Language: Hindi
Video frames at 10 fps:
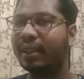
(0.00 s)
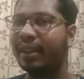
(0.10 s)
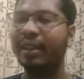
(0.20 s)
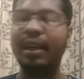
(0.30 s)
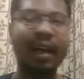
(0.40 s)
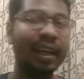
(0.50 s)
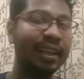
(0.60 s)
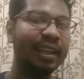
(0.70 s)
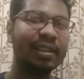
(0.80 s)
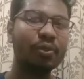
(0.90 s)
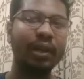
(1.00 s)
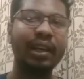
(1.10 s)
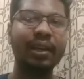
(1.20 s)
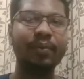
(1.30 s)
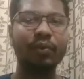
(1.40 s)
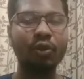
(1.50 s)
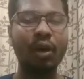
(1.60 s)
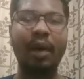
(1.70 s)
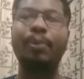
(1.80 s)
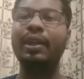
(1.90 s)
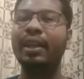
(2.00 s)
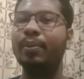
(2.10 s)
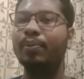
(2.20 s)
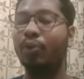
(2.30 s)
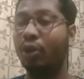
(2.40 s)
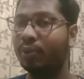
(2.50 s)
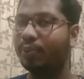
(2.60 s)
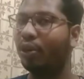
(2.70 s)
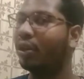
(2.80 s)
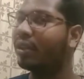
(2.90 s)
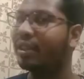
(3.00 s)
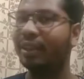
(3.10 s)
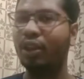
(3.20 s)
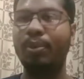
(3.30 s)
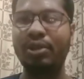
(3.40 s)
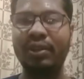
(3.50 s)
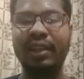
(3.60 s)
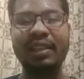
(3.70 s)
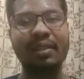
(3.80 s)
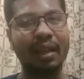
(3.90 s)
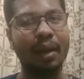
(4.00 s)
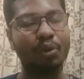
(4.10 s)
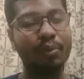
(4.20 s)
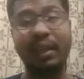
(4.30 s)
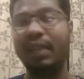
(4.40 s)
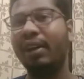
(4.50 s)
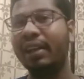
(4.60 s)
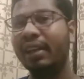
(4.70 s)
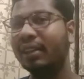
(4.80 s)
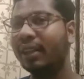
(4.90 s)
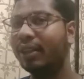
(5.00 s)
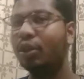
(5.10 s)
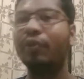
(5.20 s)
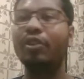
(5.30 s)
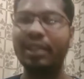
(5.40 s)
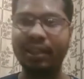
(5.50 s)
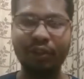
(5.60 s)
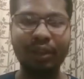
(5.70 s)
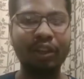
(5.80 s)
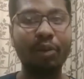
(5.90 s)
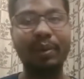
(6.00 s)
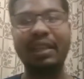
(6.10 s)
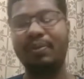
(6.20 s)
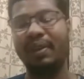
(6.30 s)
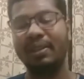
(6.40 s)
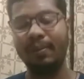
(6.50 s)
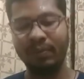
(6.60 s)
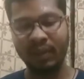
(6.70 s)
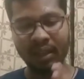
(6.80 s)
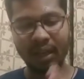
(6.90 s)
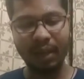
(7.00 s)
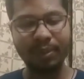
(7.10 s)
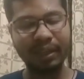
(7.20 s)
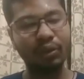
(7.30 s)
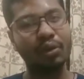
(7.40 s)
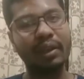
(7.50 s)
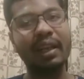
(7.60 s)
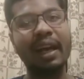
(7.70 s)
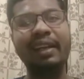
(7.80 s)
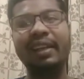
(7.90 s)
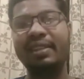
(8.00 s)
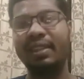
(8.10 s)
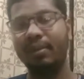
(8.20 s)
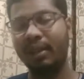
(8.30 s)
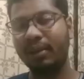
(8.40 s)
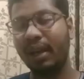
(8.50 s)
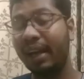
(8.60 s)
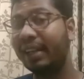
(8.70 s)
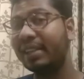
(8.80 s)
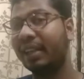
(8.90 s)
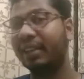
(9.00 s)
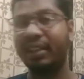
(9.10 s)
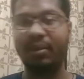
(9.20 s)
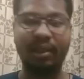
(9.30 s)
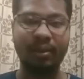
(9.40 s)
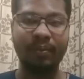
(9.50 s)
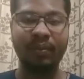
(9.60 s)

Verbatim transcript: के या टी के स्टूडेंट हैं तो आपके लिए बहुत बहुत ज़्यादा अपॉर्चुनिटीज़ आपको मिलने वाली है इन द नियर फ्यूचर ड्यूरिंग योर प्लेसमेंट्स अब ये तो हो गई आई की बात आई सेक्टर की बात